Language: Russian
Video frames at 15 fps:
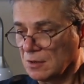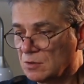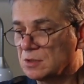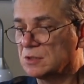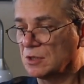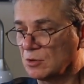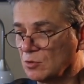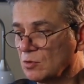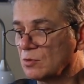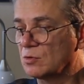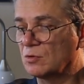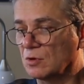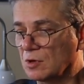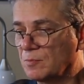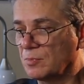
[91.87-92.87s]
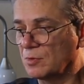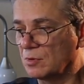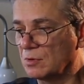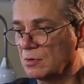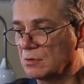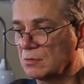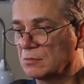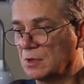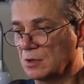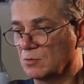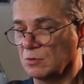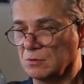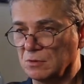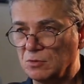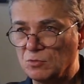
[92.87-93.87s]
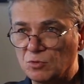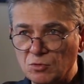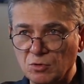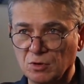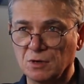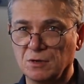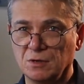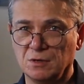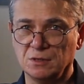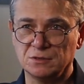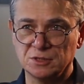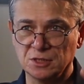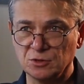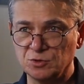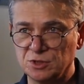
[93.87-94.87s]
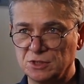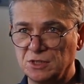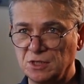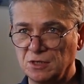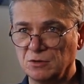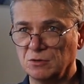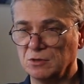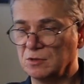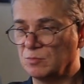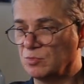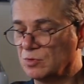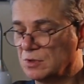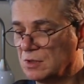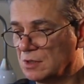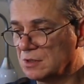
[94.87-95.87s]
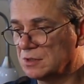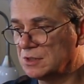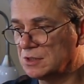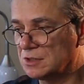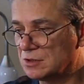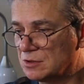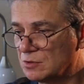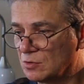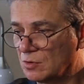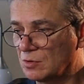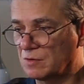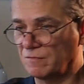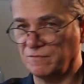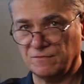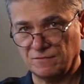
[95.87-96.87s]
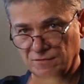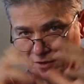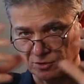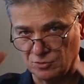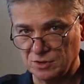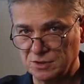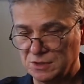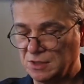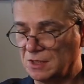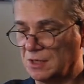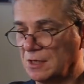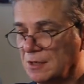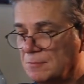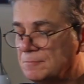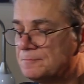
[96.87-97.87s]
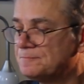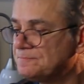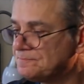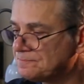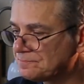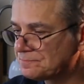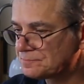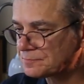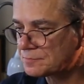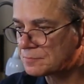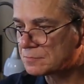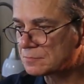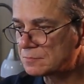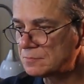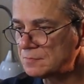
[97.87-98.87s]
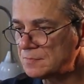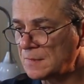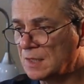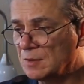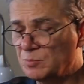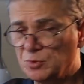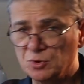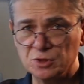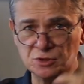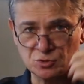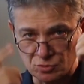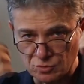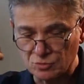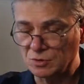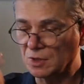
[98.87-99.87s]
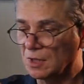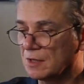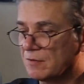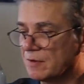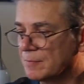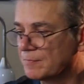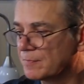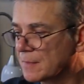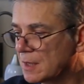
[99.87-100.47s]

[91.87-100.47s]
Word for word: делаю урок по такой, не урок, а целую серию. Это будет, наверное, 10 уроков в одной серии по рисунку головы.